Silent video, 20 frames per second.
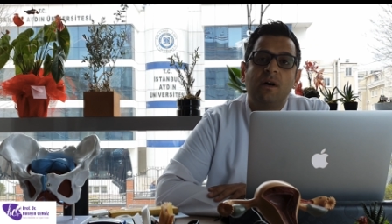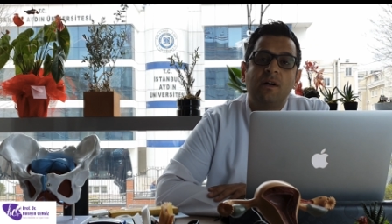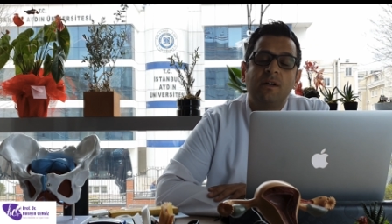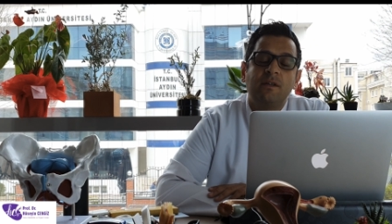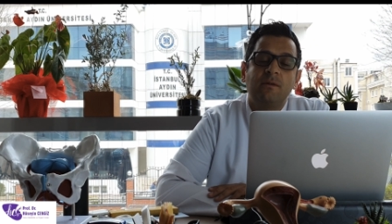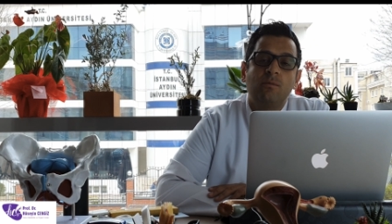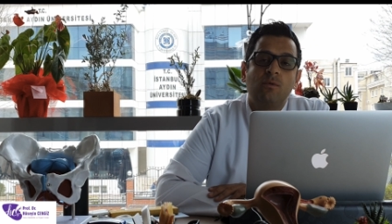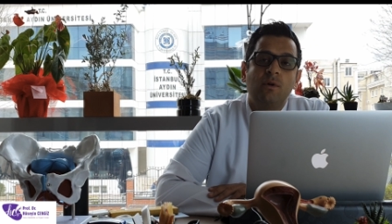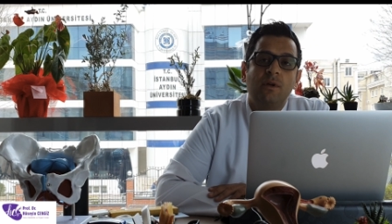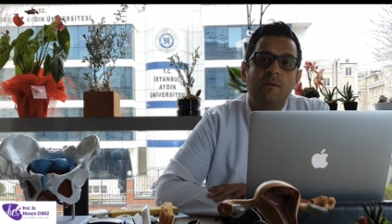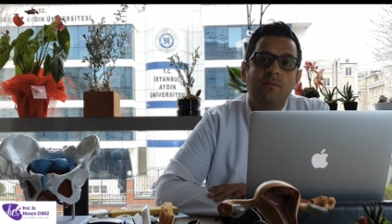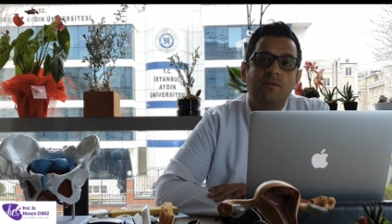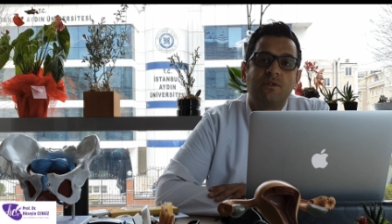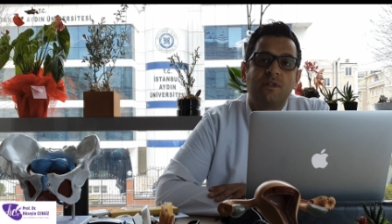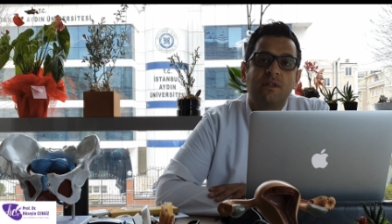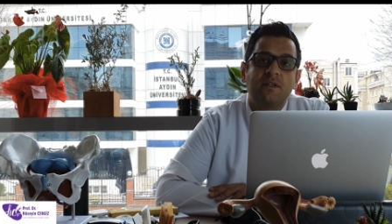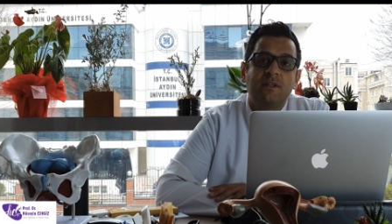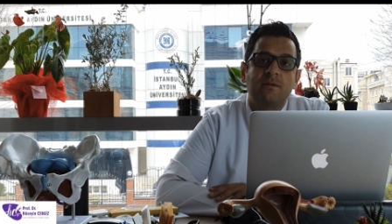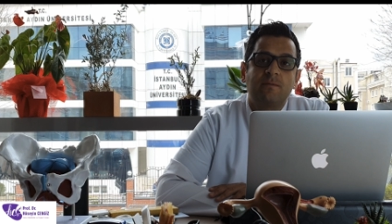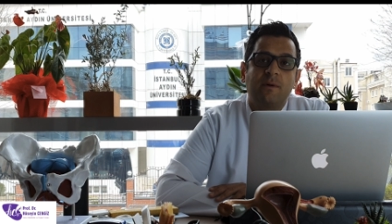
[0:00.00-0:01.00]
Hayır böyle bir
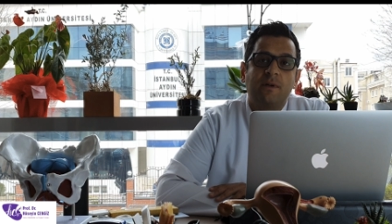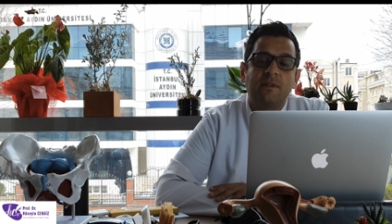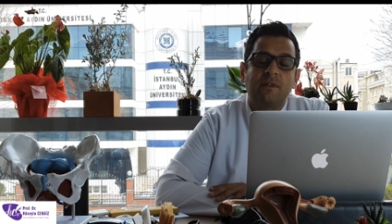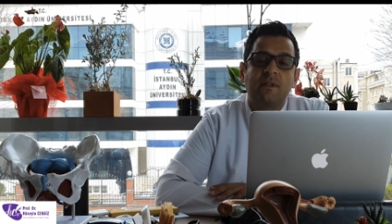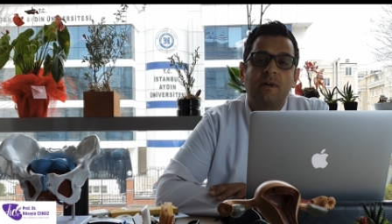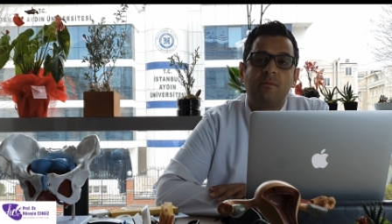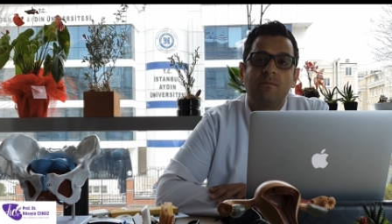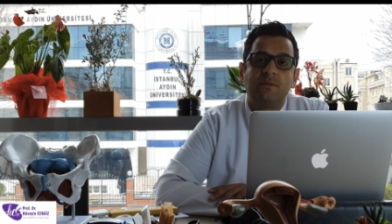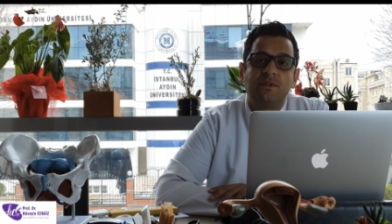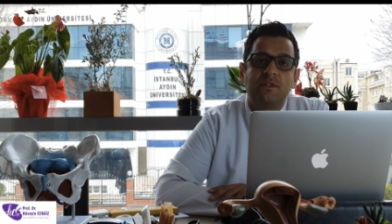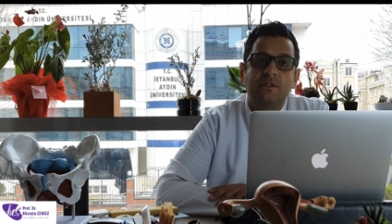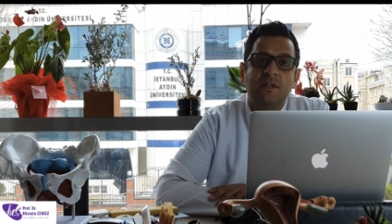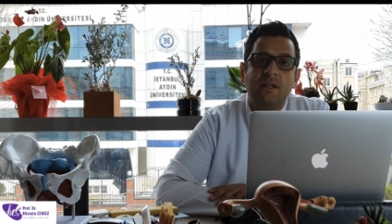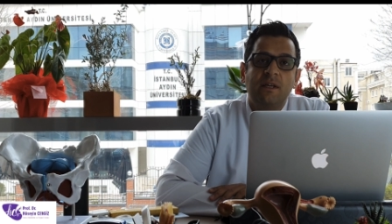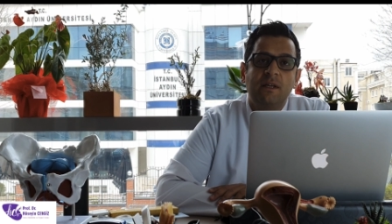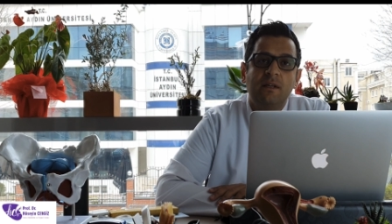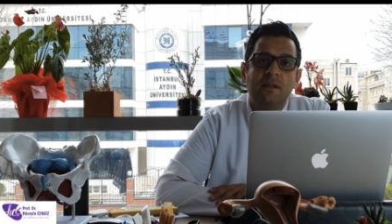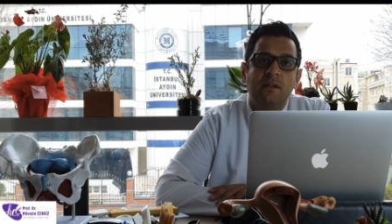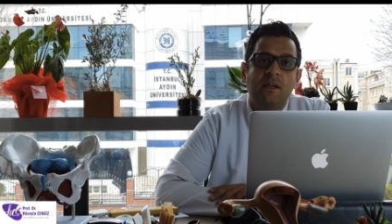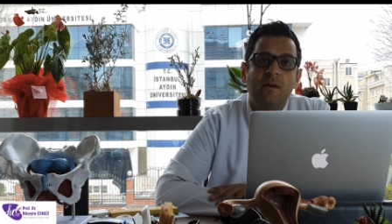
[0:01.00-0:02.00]
şey ispatlanmış
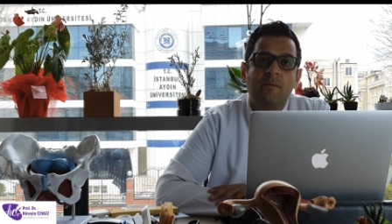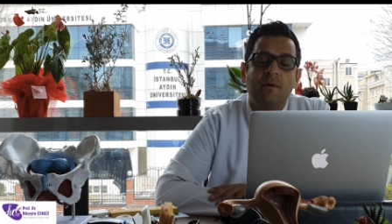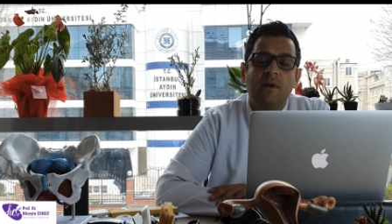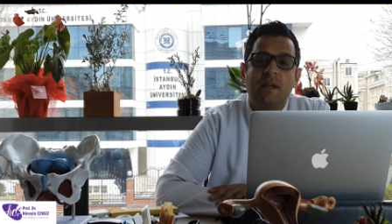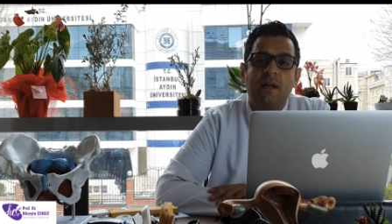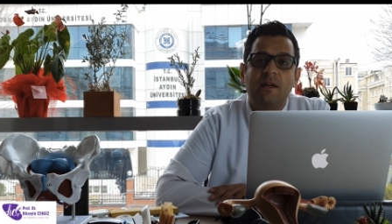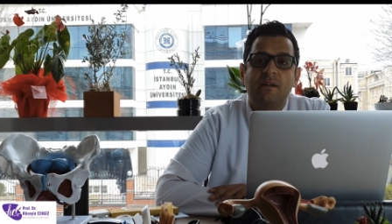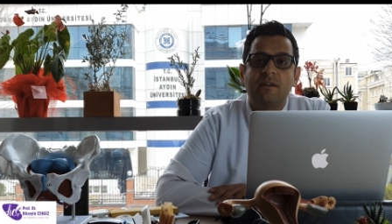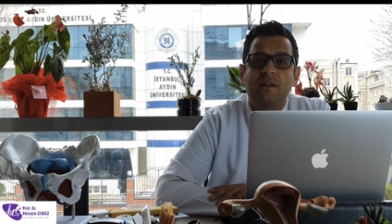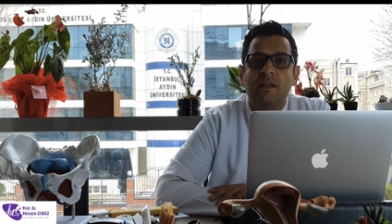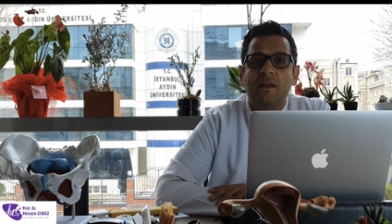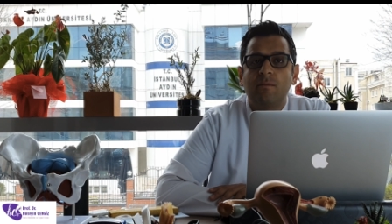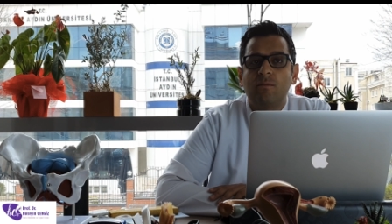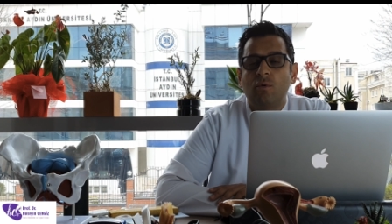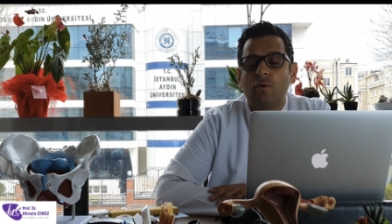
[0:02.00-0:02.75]
değil. Gebelerde gebe